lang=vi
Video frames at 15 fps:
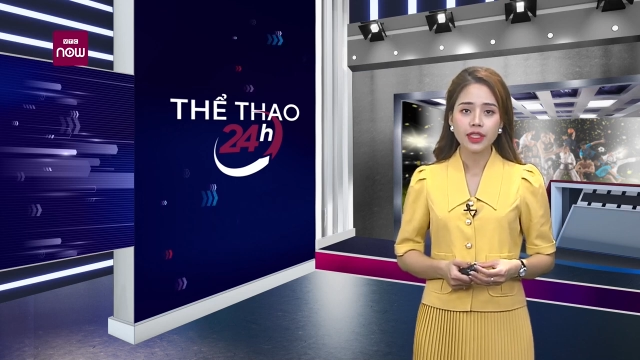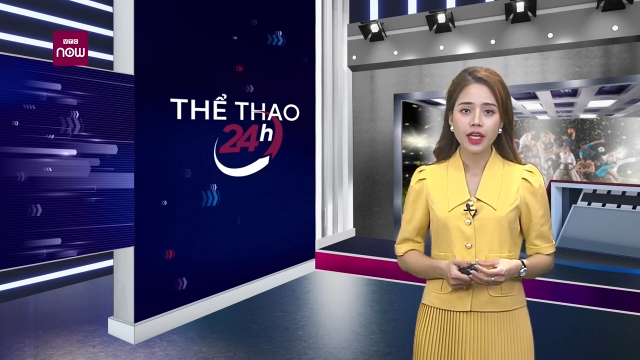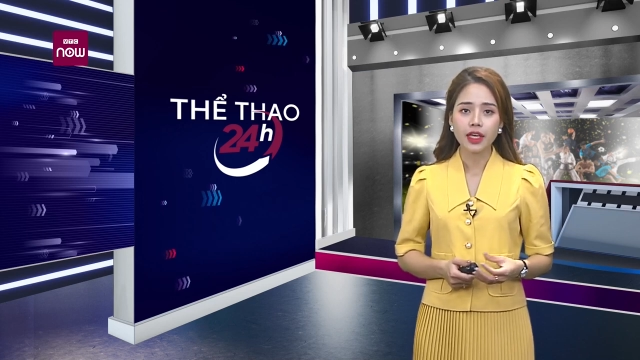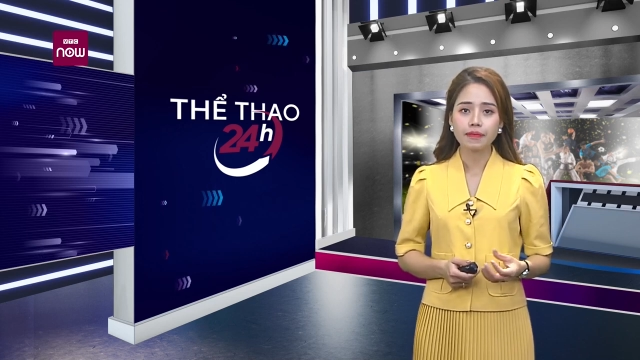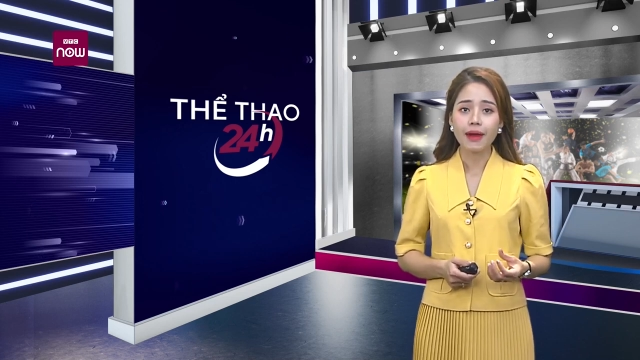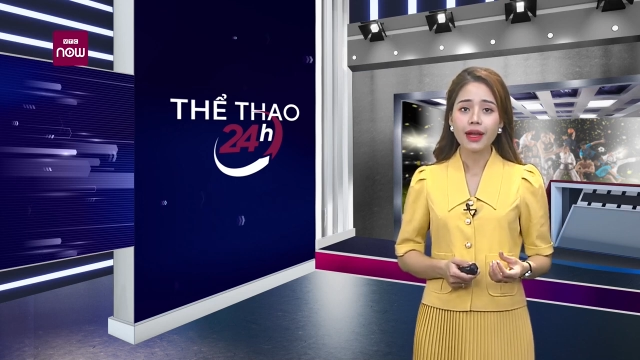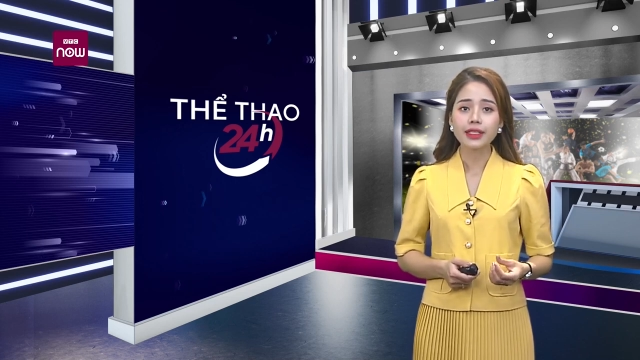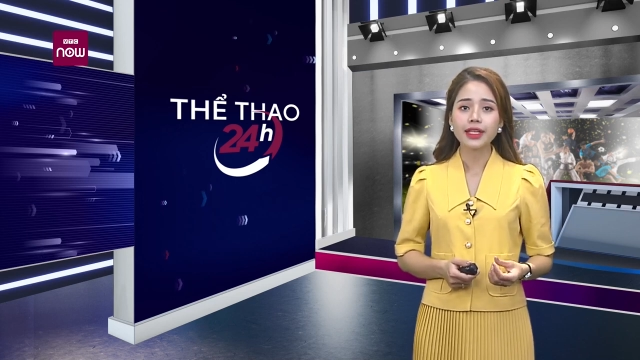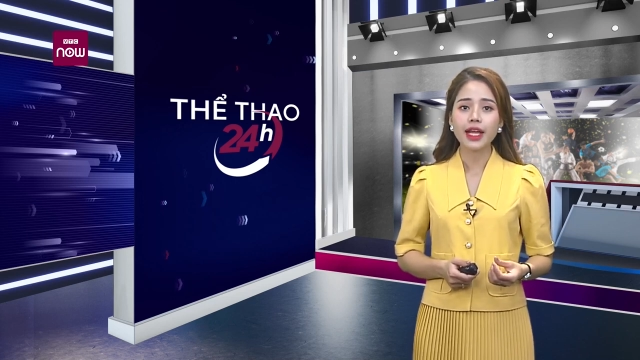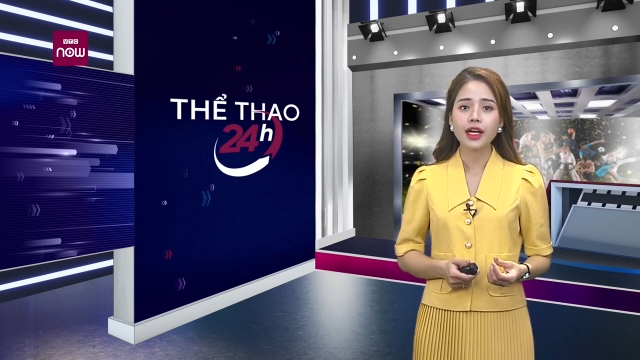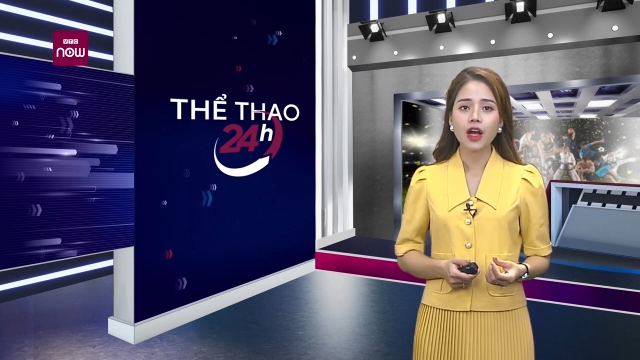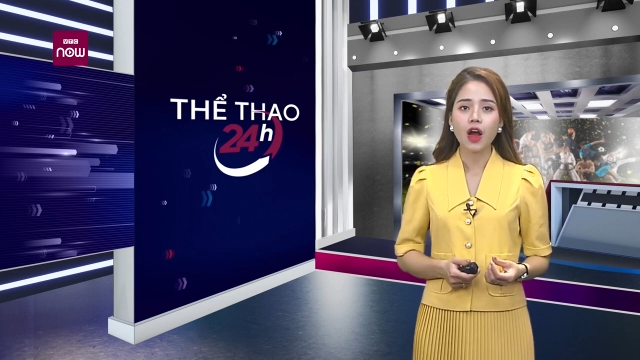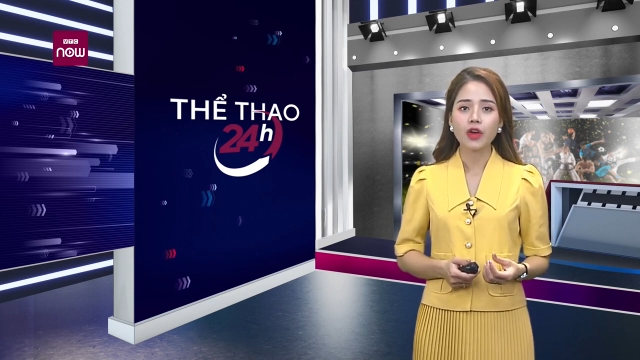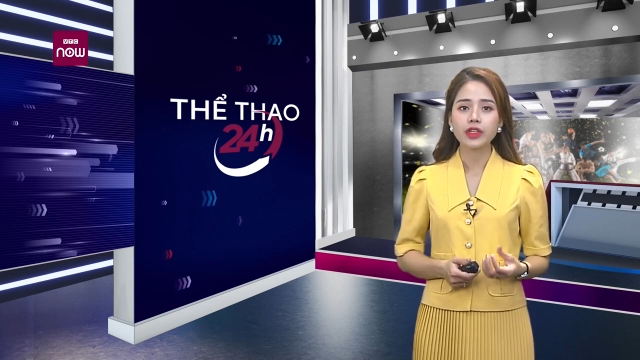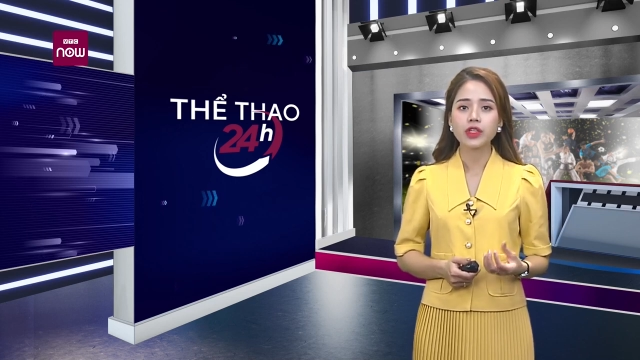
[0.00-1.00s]
thầy Park đã
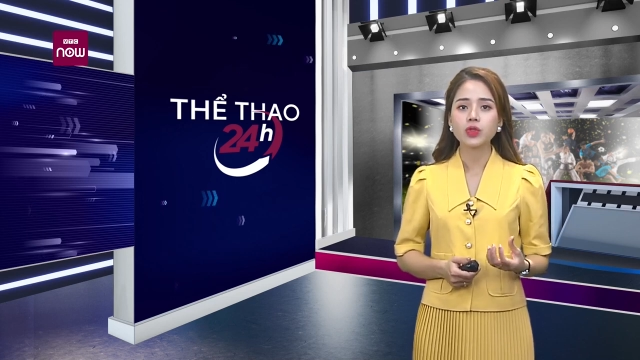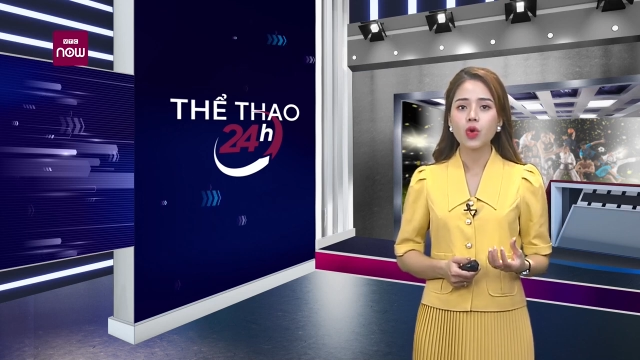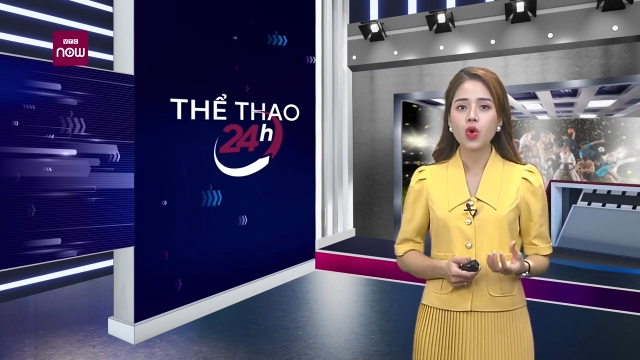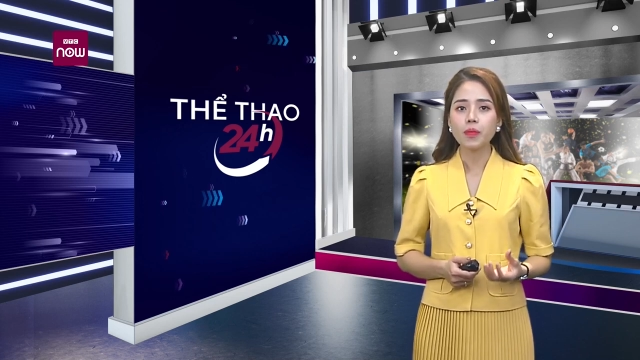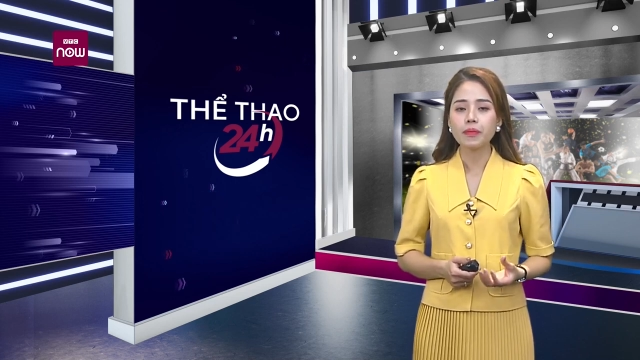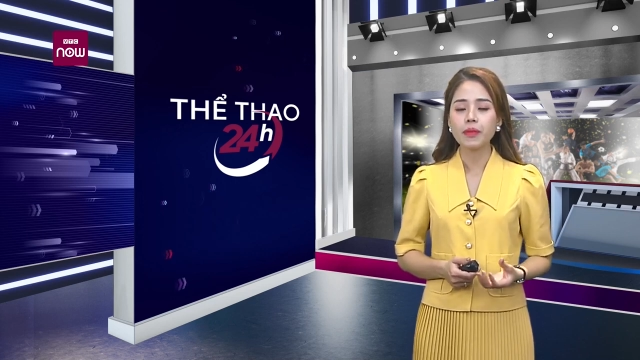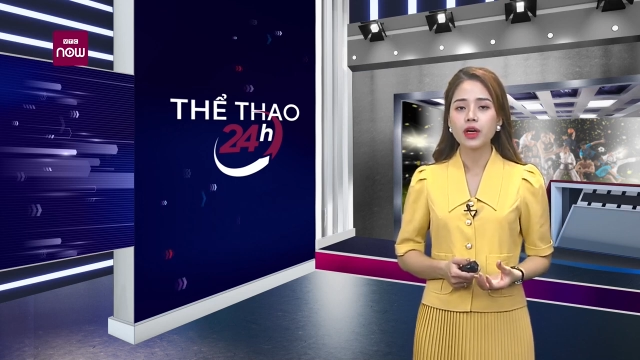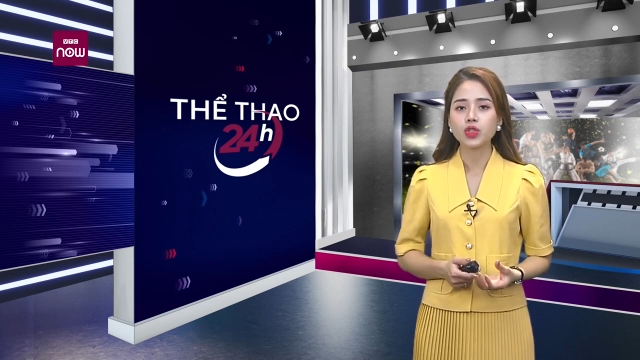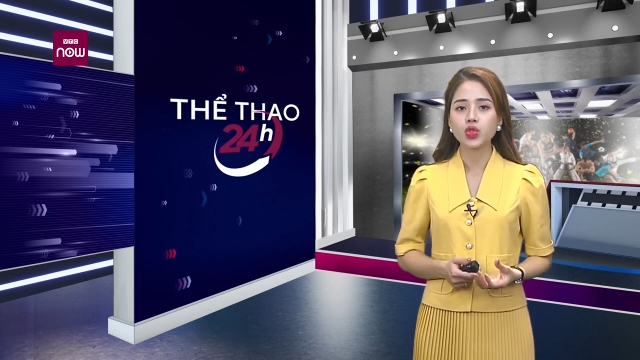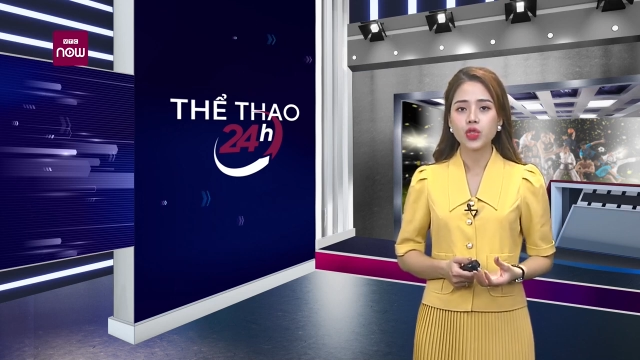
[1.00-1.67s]
có những úp mở